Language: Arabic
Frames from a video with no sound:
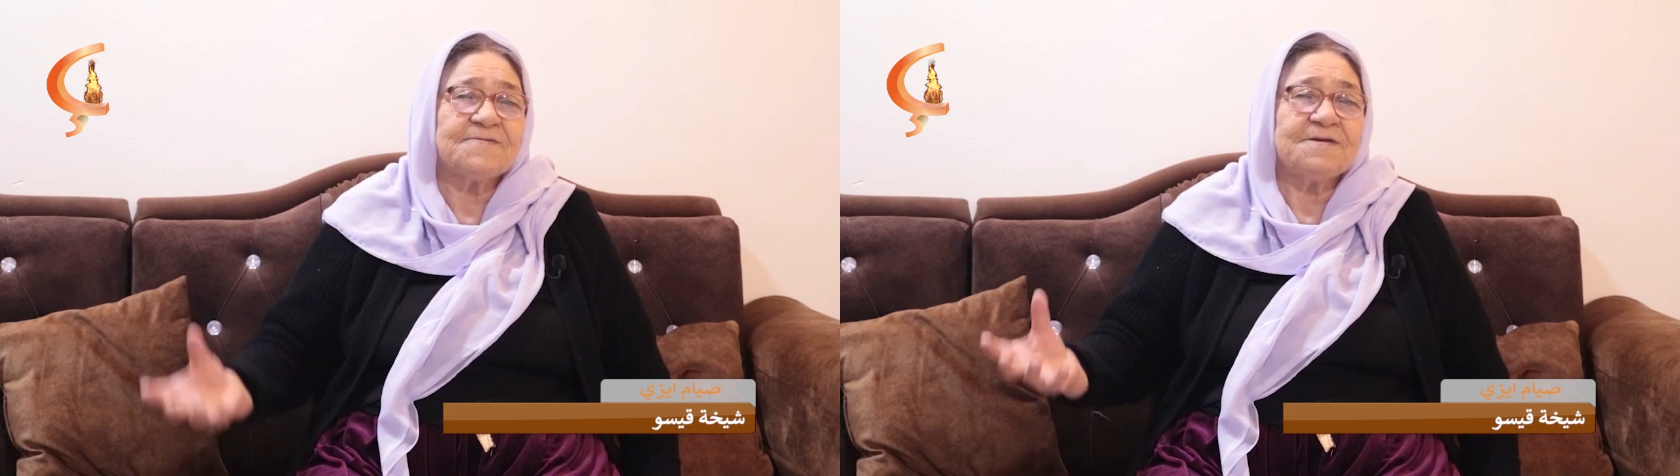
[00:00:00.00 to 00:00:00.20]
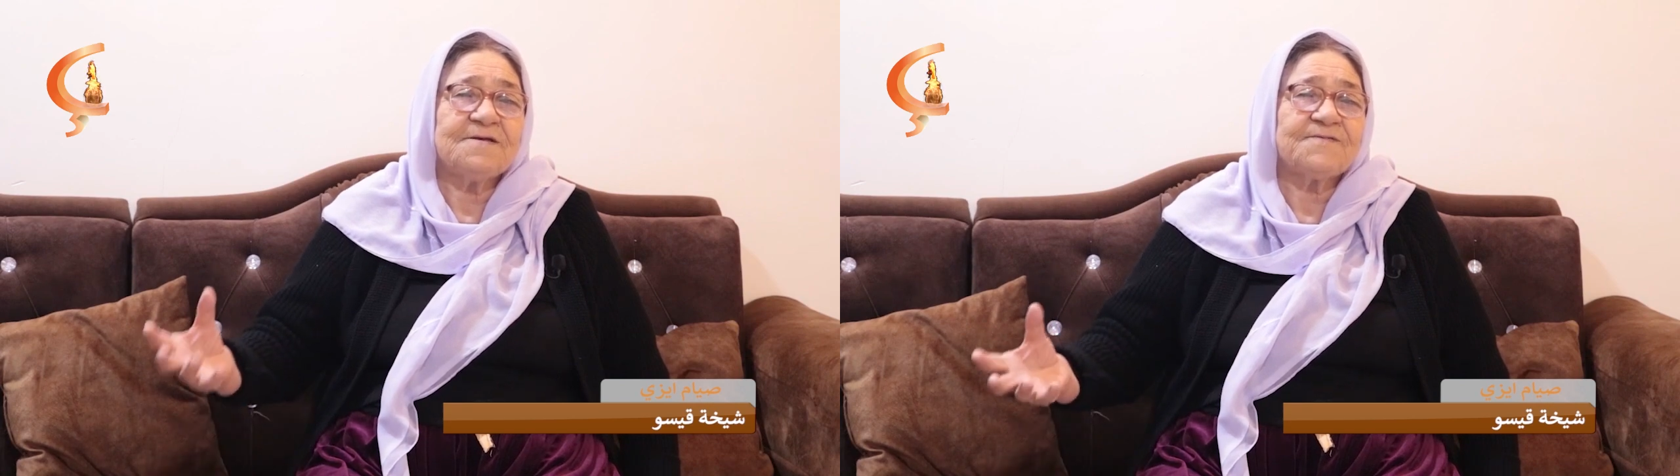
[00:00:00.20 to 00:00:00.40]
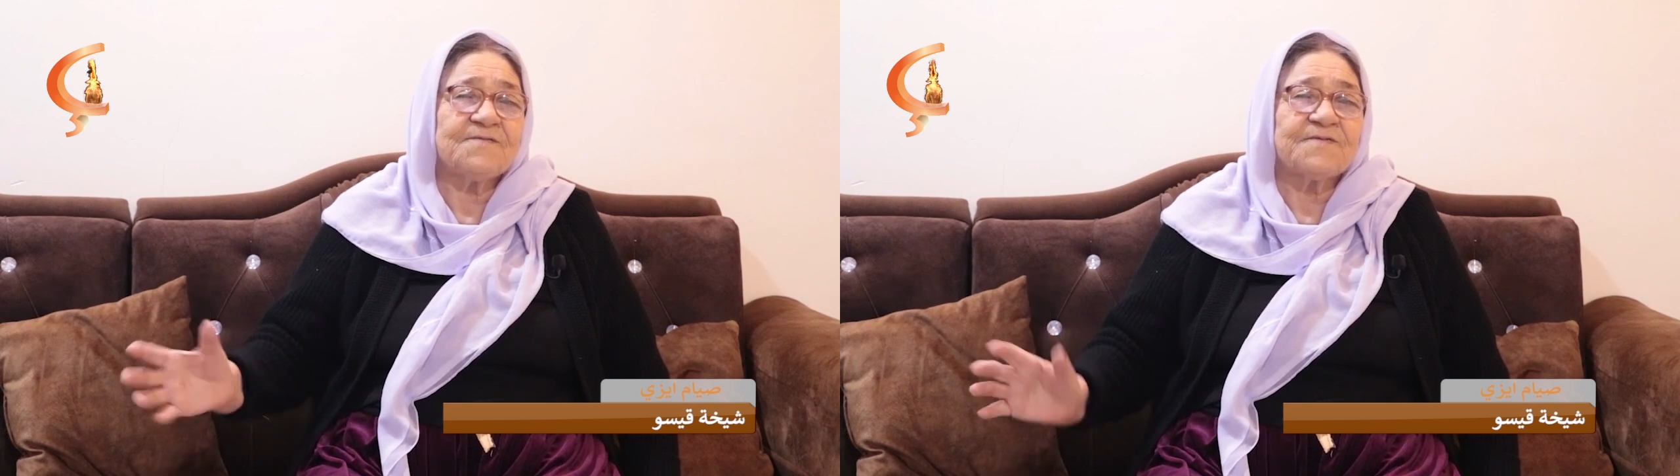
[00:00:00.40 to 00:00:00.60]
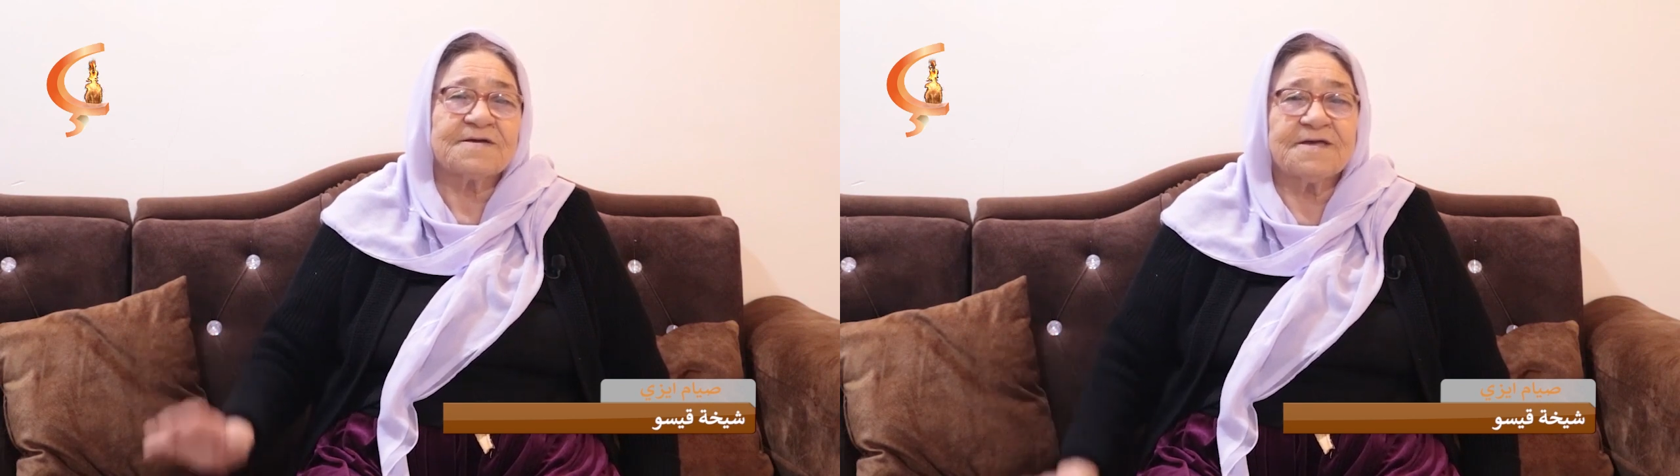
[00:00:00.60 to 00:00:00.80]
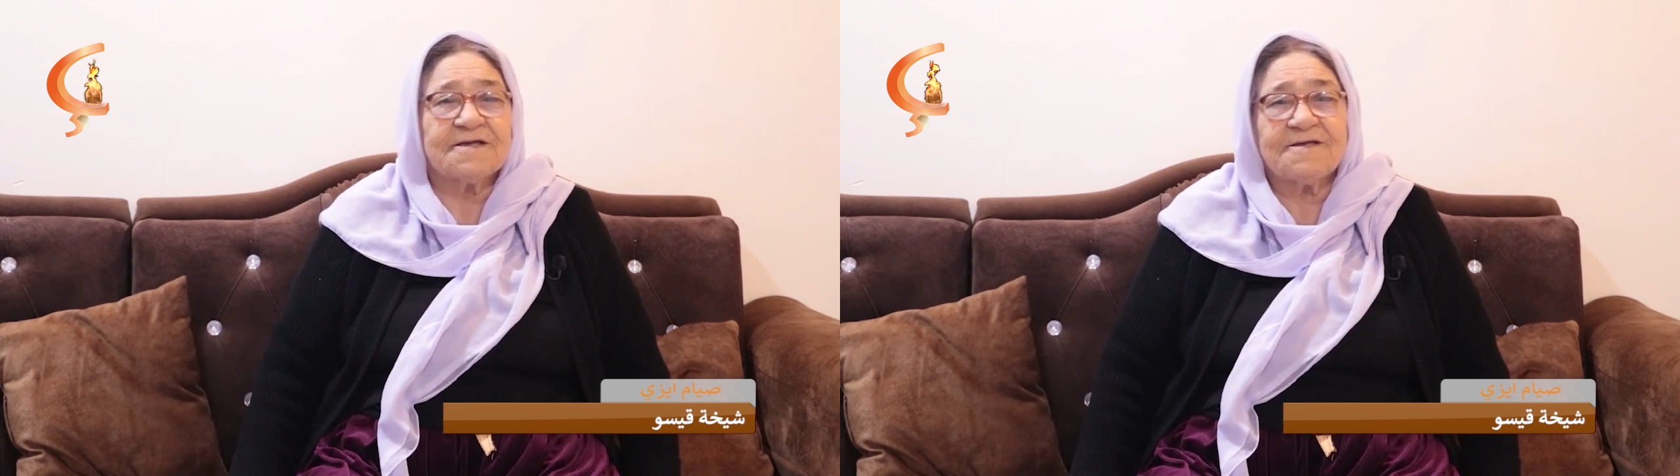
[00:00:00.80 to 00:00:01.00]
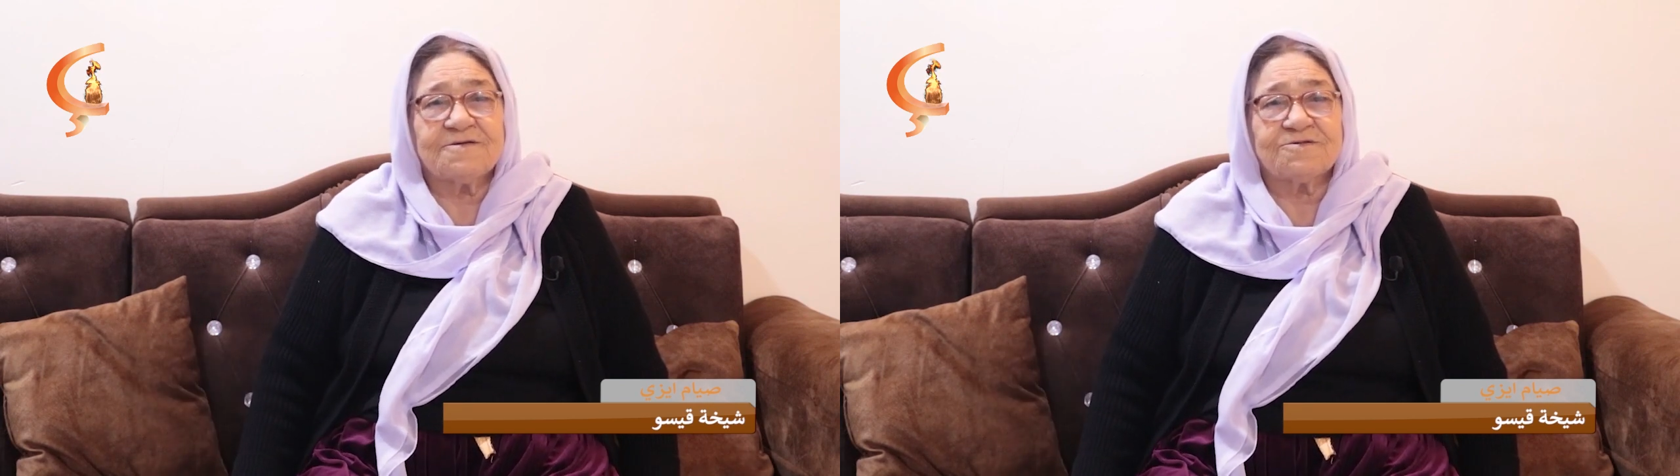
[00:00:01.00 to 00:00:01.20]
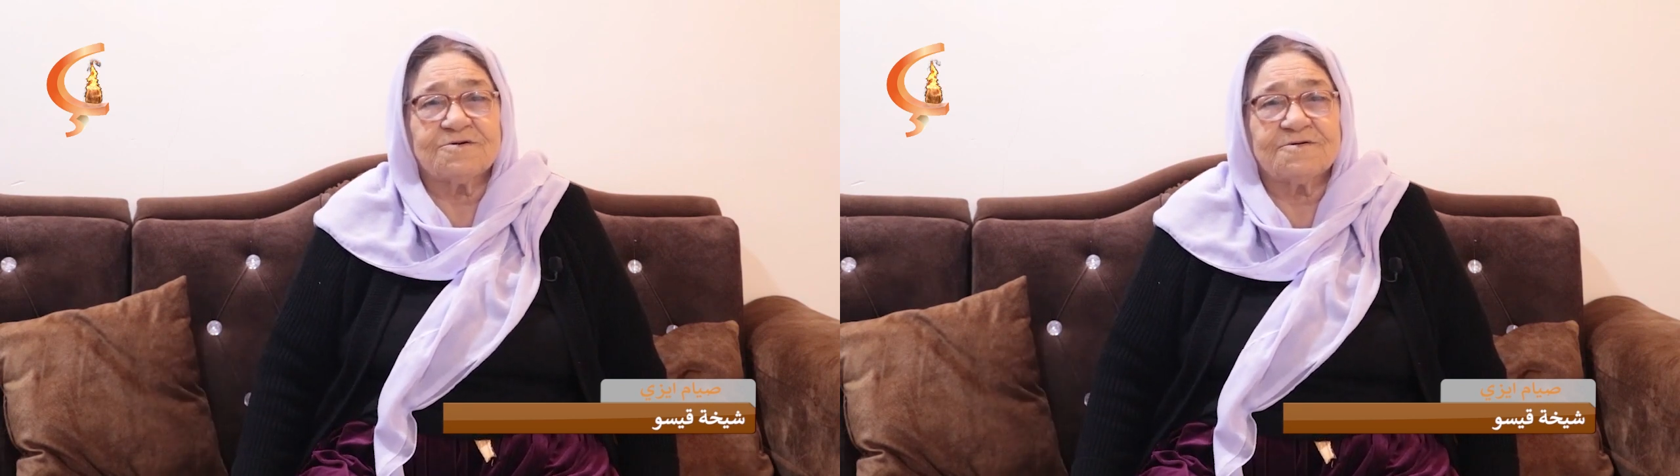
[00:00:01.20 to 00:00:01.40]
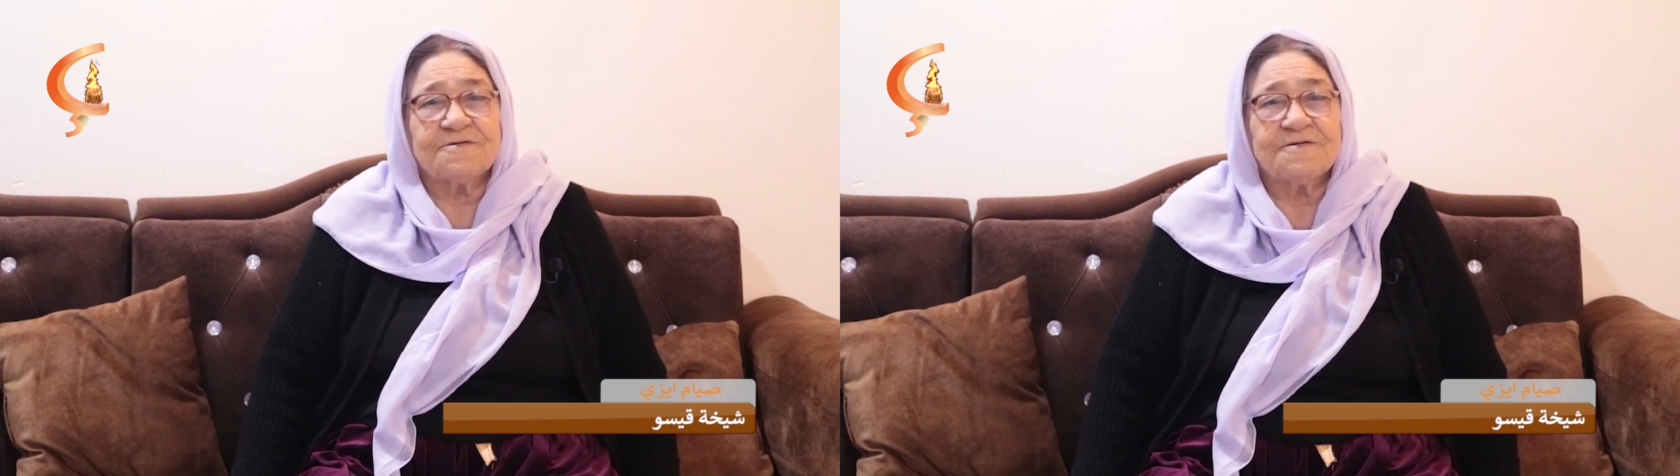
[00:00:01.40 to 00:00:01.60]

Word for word: في في فقيريته